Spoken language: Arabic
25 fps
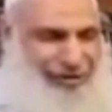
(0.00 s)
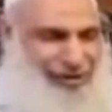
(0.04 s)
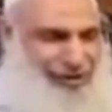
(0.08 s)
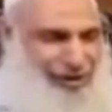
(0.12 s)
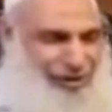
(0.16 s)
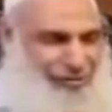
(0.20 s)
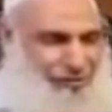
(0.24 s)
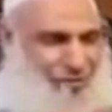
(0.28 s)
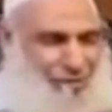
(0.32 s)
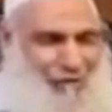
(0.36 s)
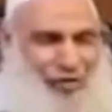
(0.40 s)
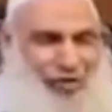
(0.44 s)

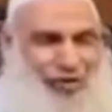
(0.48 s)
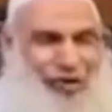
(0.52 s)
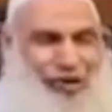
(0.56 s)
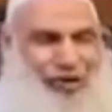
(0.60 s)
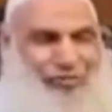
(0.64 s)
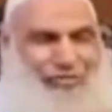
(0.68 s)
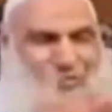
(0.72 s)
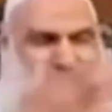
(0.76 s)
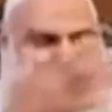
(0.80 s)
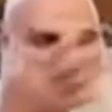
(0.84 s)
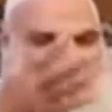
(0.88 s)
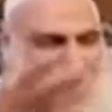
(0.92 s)

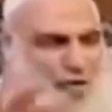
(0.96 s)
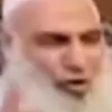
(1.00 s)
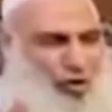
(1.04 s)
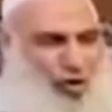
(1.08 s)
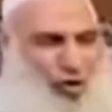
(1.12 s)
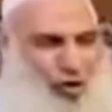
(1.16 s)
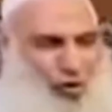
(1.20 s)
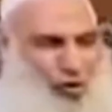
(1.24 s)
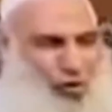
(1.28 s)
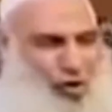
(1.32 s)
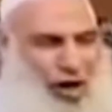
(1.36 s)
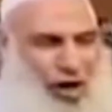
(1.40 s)
المريدين
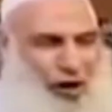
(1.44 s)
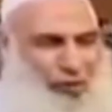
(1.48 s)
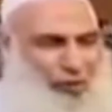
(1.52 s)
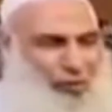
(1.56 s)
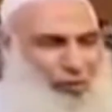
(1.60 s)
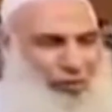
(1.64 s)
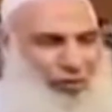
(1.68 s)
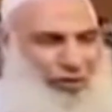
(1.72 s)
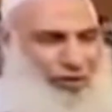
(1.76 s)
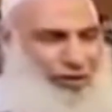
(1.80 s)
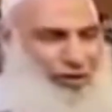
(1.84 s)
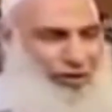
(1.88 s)
بتوعه
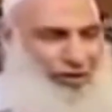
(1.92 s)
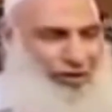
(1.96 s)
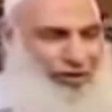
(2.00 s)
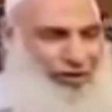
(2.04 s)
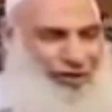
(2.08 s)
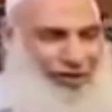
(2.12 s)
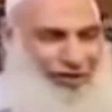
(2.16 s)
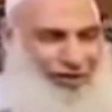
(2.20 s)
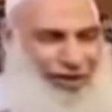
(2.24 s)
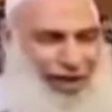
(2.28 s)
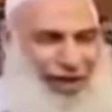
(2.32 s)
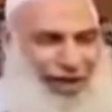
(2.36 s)
او
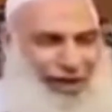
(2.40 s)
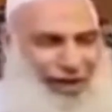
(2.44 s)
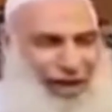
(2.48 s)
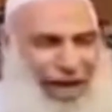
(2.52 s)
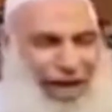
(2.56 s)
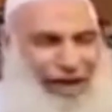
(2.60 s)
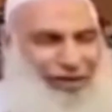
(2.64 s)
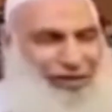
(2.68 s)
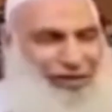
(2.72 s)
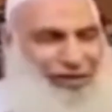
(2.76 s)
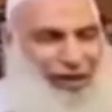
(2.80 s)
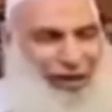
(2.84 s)

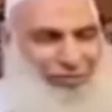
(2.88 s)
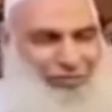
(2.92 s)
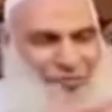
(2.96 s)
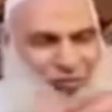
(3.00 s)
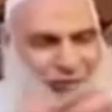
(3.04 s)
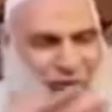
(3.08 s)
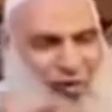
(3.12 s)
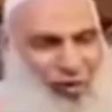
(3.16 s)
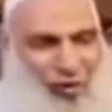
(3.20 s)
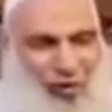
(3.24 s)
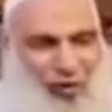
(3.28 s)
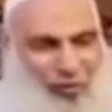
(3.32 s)
الحاشيه
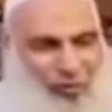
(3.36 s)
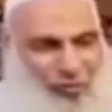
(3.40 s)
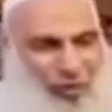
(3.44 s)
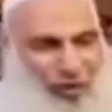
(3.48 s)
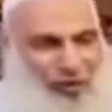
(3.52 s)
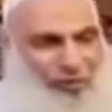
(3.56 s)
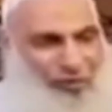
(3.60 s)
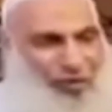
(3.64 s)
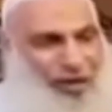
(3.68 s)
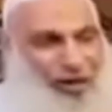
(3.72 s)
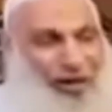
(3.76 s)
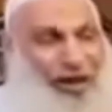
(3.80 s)
بتوعه
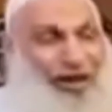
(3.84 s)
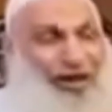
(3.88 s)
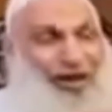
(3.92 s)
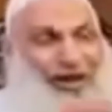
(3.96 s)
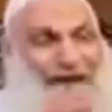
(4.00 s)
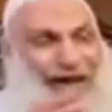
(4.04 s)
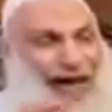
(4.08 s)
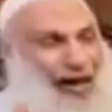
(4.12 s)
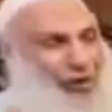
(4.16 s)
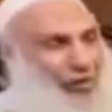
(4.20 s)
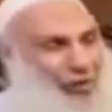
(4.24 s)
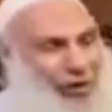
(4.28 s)
البلطجيه اللي
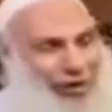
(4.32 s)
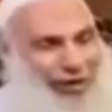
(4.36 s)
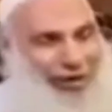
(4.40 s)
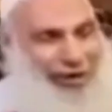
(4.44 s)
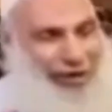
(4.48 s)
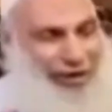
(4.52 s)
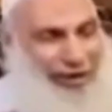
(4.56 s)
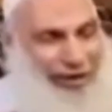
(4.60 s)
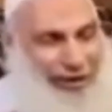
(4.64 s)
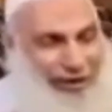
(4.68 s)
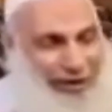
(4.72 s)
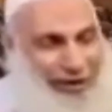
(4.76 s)

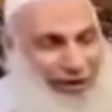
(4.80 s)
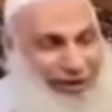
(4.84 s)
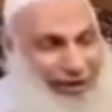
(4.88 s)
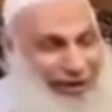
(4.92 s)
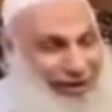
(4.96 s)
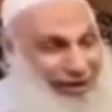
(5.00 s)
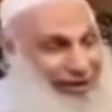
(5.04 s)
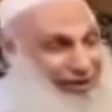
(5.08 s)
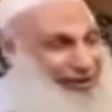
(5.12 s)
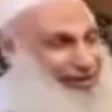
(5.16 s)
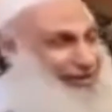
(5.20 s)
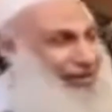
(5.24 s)
حواليه
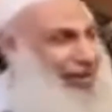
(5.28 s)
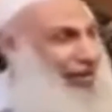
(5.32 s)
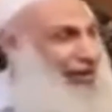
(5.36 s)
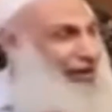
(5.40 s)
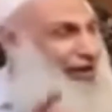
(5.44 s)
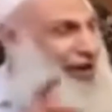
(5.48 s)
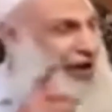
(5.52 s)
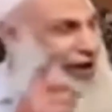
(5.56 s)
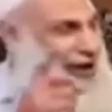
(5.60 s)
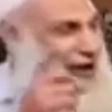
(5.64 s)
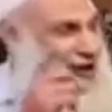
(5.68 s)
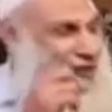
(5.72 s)
ازاي
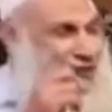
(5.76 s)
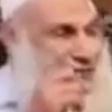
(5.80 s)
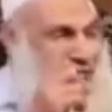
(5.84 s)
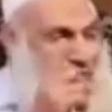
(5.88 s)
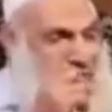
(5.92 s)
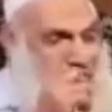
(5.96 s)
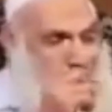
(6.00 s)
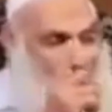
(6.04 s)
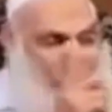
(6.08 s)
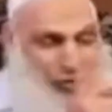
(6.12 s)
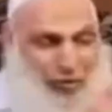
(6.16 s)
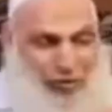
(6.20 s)
يعرفوا
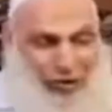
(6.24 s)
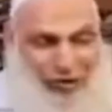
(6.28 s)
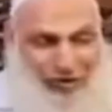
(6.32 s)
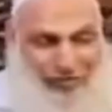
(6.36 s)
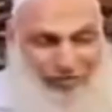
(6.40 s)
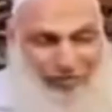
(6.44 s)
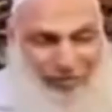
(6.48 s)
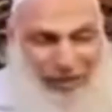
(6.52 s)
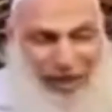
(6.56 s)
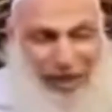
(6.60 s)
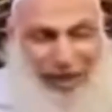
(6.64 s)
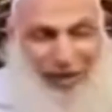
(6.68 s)

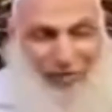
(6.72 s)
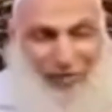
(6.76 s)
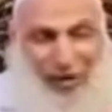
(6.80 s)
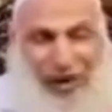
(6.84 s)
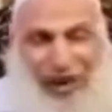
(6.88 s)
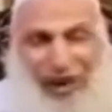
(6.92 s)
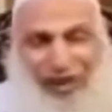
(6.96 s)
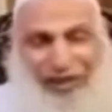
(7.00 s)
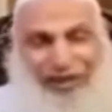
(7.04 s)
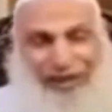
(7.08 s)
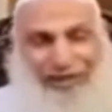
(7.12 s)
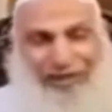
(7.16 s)
المجرم ده
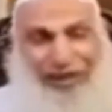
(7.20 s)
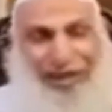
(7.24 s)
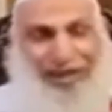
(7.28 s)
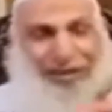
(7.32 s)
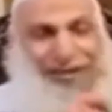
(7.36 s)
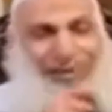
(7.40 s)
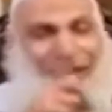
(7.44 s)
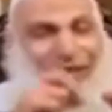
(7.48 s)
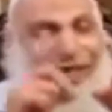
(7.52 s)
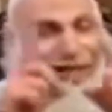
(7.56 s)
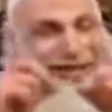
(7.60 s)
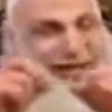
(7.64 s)
واحد
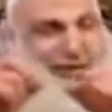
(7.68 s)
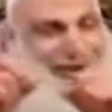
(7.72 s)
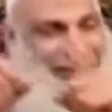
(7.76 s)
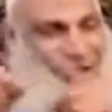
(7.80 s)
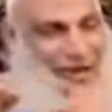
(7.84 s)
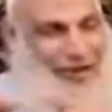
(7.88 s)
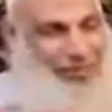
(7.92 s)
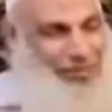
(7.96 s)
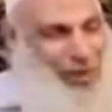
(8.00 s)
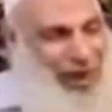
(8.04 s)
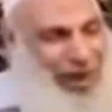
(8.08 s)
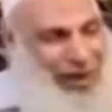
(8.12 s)
جاي يقتل
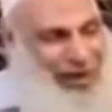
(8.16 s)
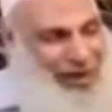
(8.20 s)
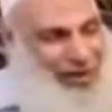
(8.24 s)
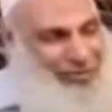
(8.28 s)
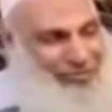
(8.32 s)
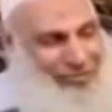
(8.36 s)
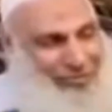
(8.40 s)
المعلم